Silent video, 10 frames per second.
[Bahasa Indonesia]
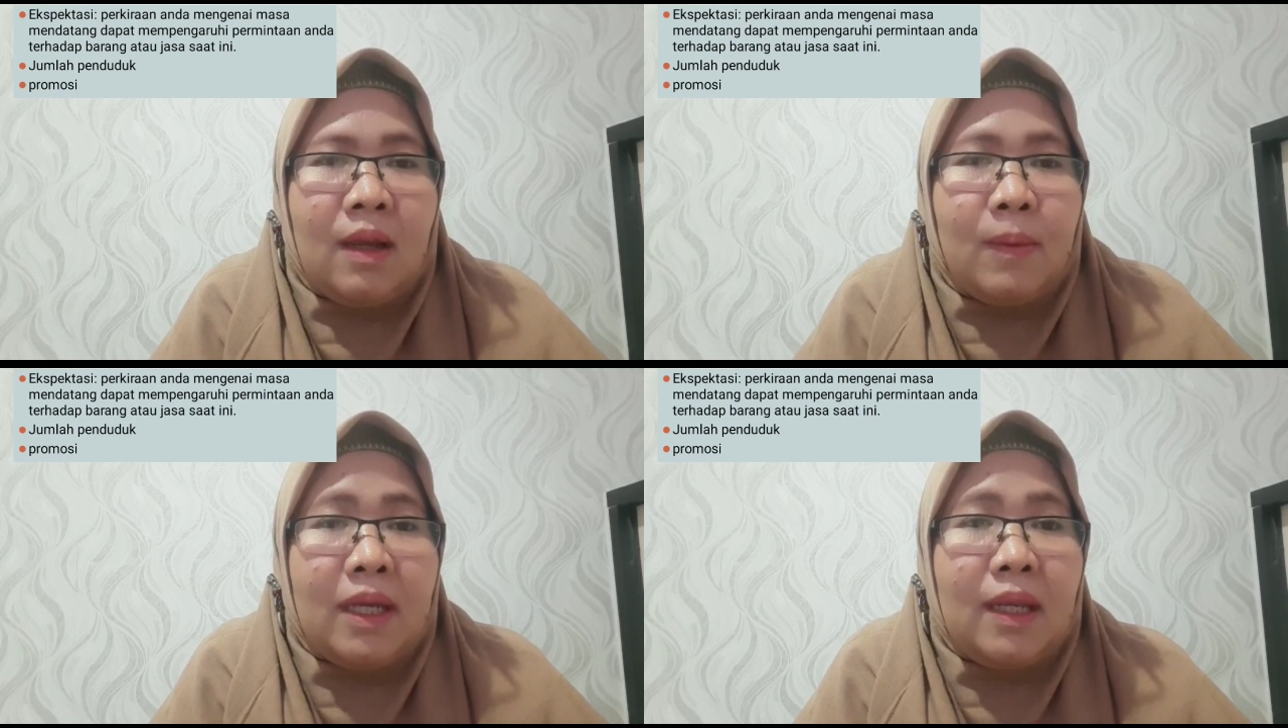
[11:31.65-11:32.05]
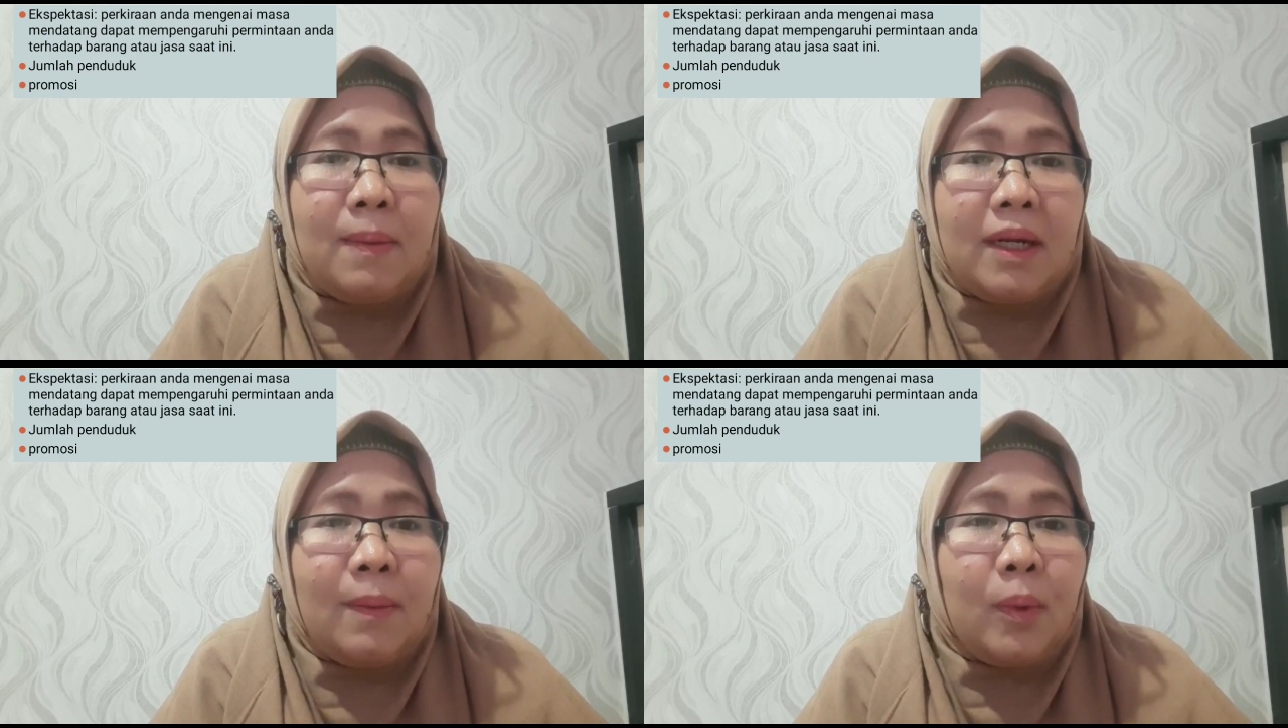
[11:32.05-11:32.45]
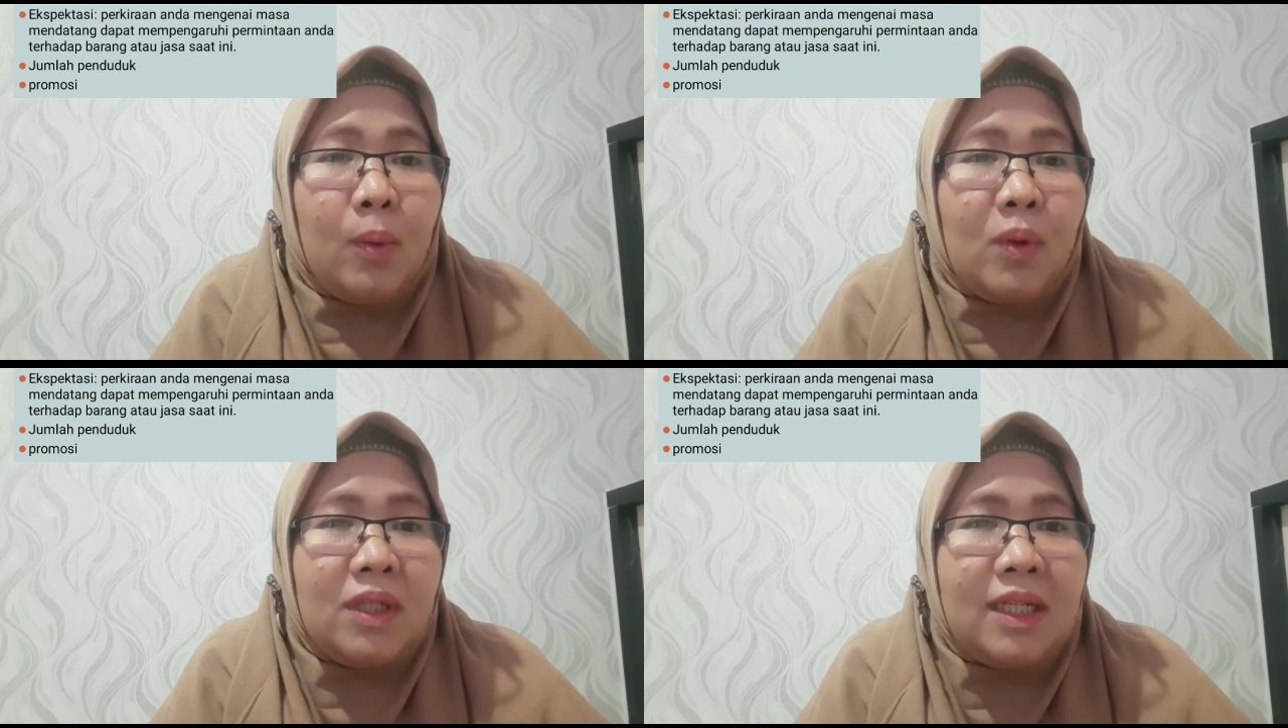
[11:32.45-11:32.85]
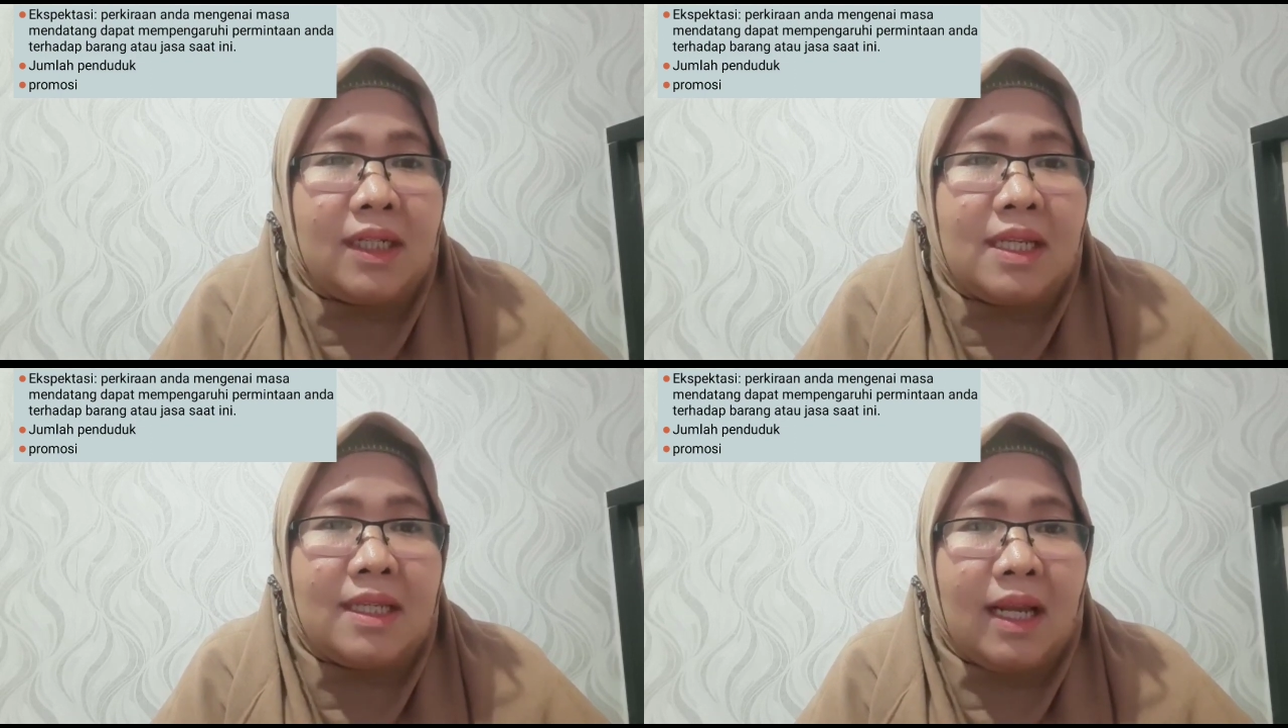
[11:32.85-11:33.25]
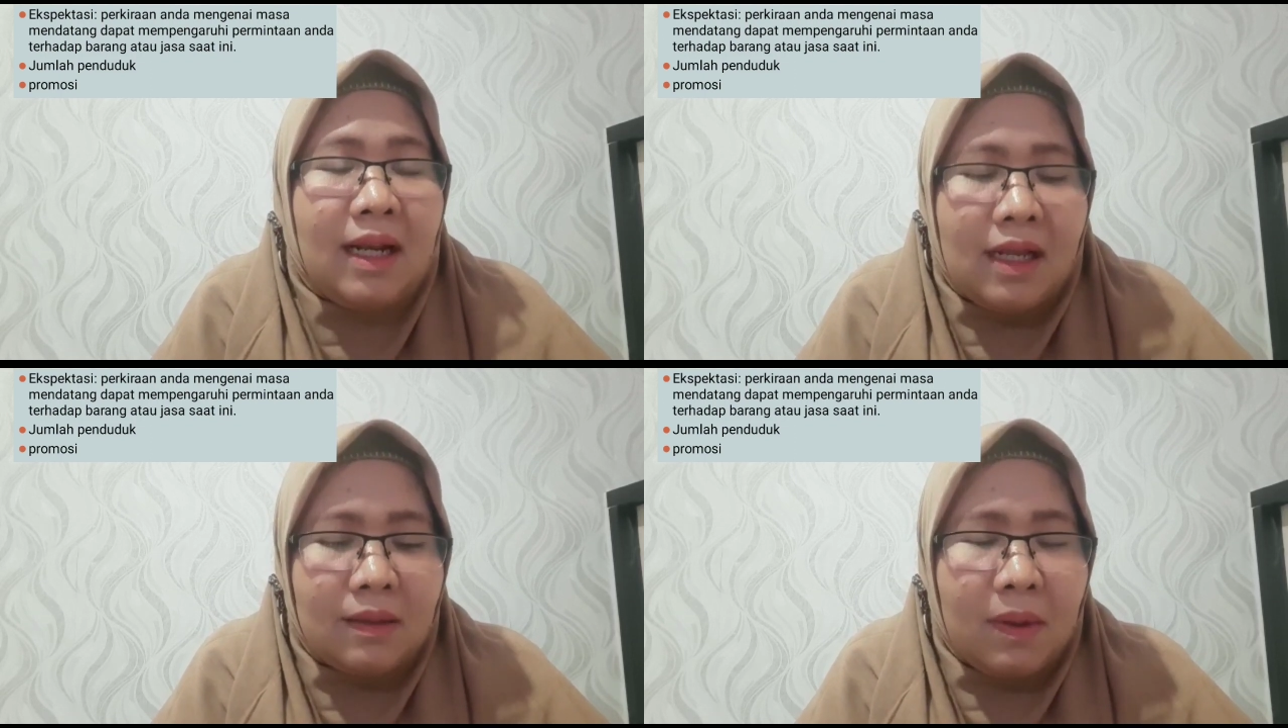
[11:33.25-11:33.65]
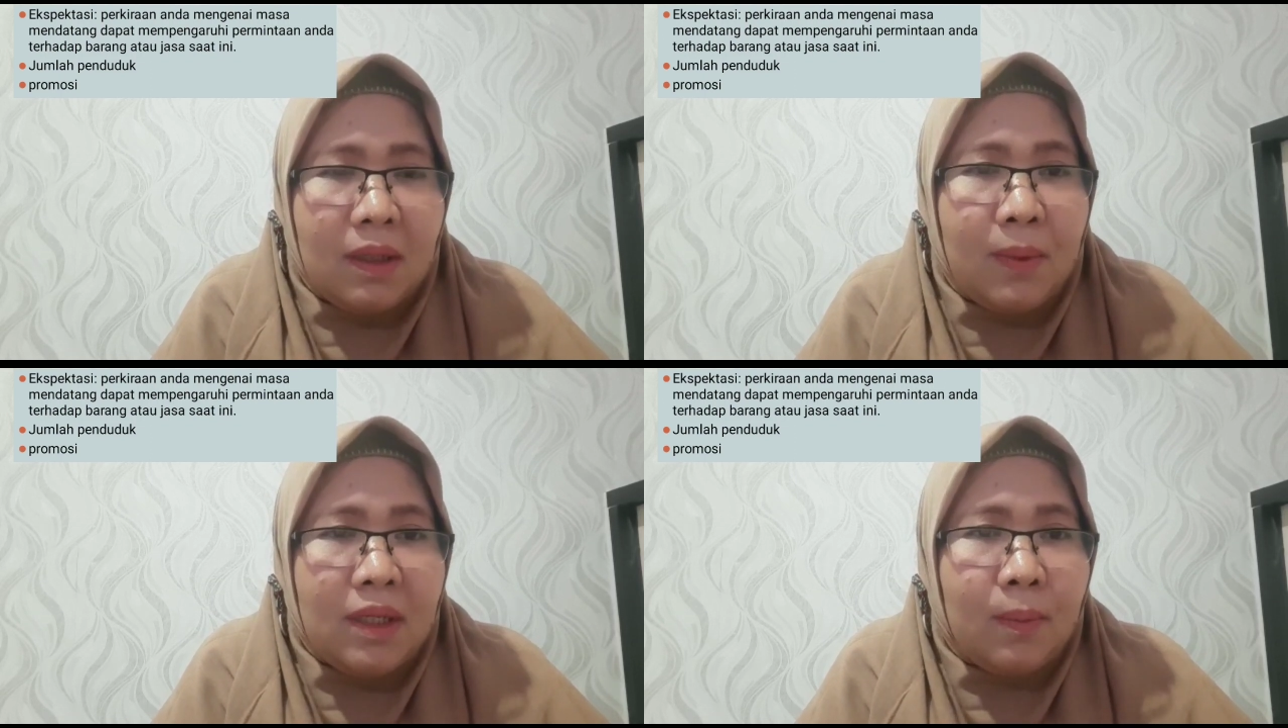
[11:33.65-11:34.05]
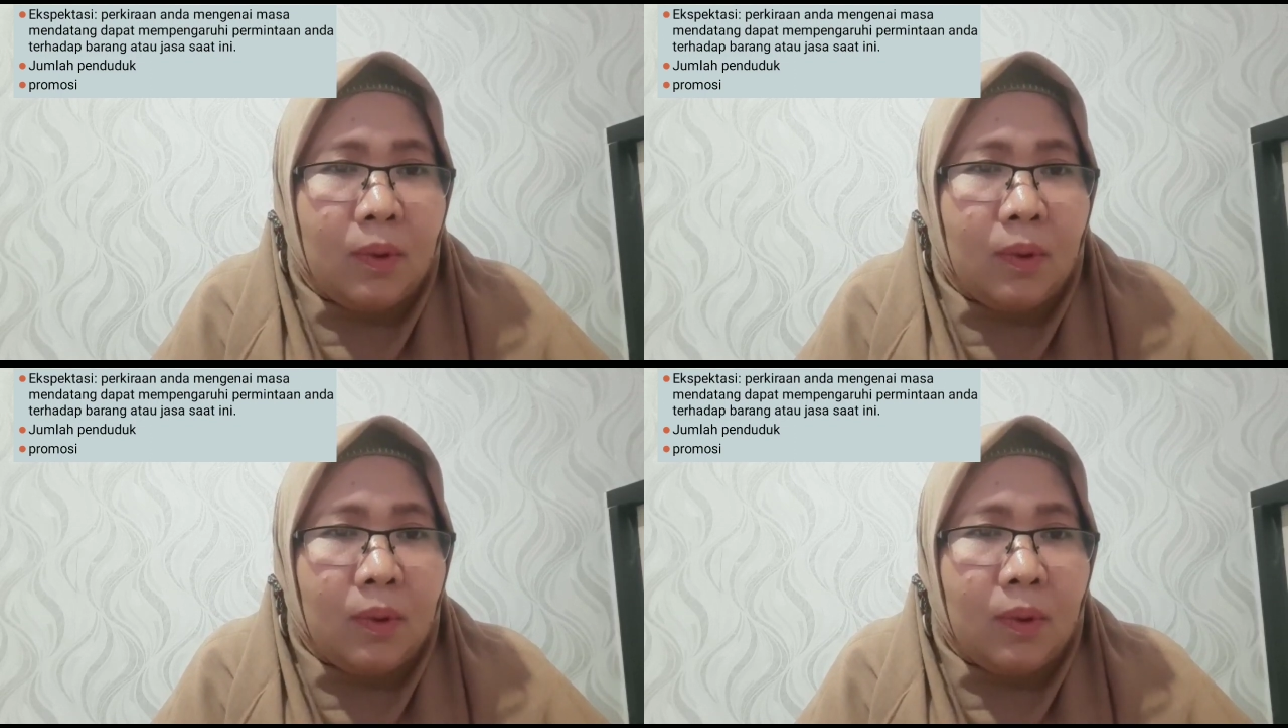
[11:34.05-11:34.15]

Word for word: Bagaimana promosi digencarkan? Semakin banyak